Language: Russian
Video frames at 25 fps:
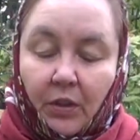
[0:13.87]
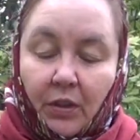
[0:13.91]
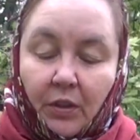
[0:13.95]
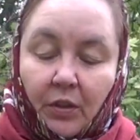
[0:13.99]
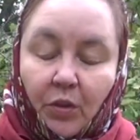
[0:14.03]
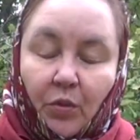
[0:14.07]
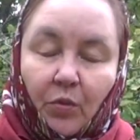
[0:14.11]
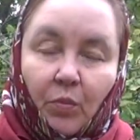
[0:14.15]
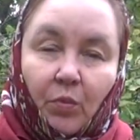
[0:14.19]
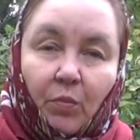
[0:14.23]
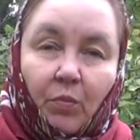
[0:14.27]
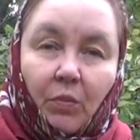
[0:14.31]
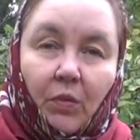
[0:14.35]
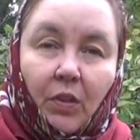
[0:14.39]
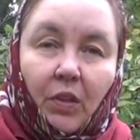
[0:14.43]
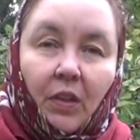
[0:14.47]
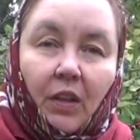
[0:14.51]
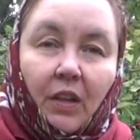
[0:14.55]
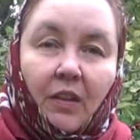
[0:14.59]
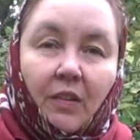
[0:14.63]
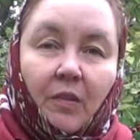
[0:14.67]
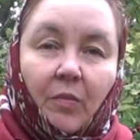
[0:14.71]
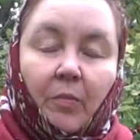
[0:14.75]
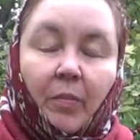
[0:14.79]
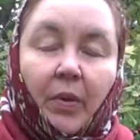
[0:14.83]
Это у
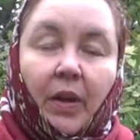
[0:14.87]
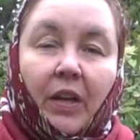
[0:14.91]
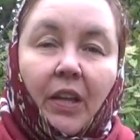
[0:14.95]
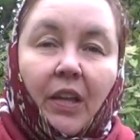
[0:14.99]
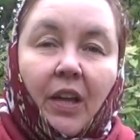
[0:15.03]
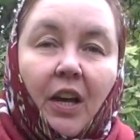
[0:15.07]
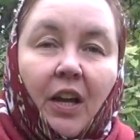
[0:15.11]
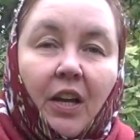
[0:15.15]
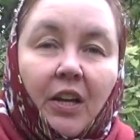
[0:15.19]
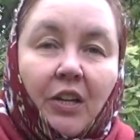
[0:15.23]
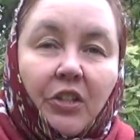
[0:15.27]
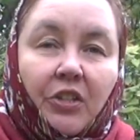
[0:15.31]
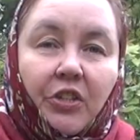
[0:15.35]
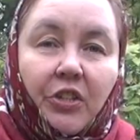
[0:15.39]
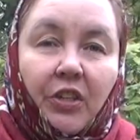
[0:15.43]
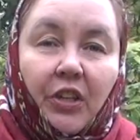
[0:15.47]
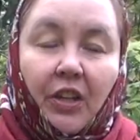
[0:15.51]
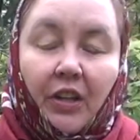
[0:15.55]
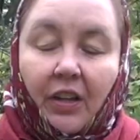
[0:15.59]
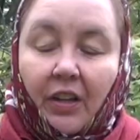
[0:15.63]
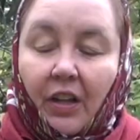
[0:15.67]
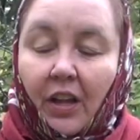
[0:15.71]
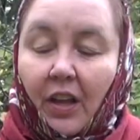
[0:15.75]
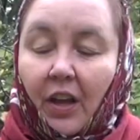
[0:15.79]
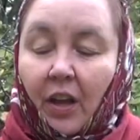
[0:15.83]
нас боярышник,